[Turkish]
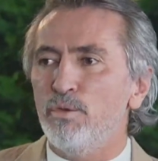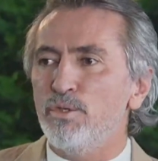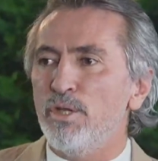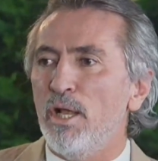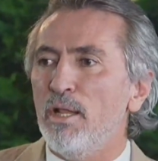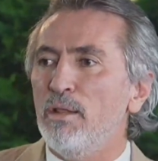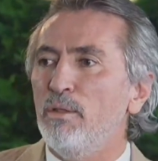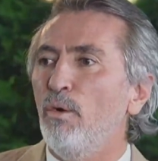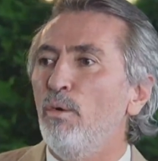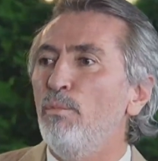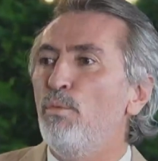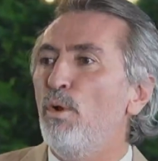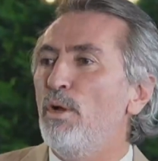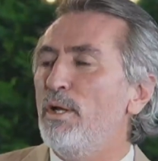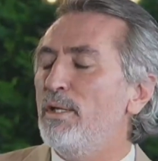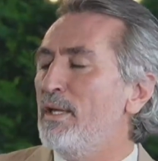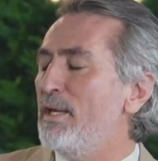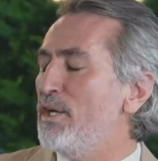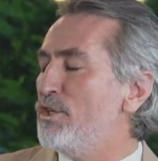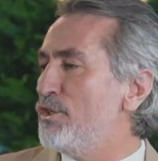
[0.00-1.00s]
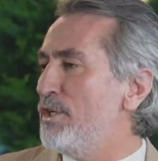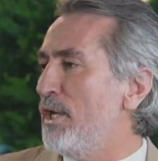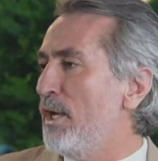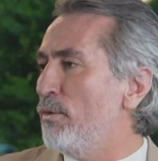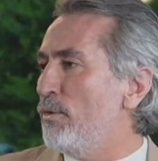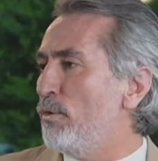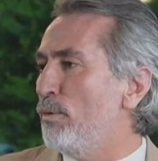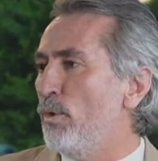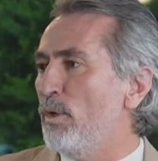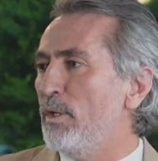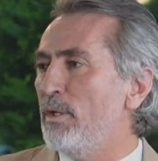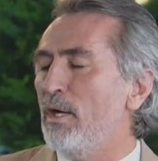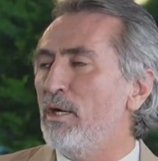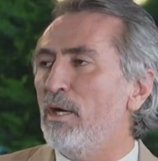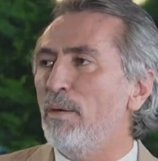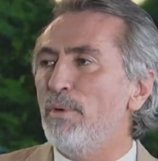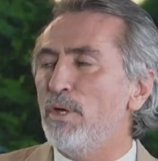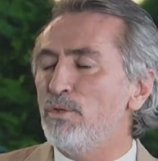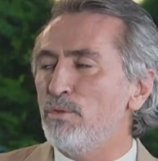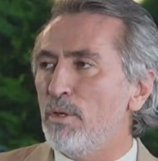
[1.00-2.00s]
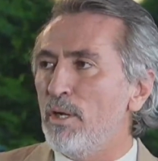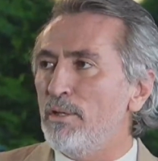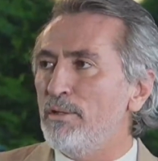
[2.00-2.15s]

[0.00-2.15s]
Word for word: Özellikle o bölgede yaşayan, o bölgede akrabası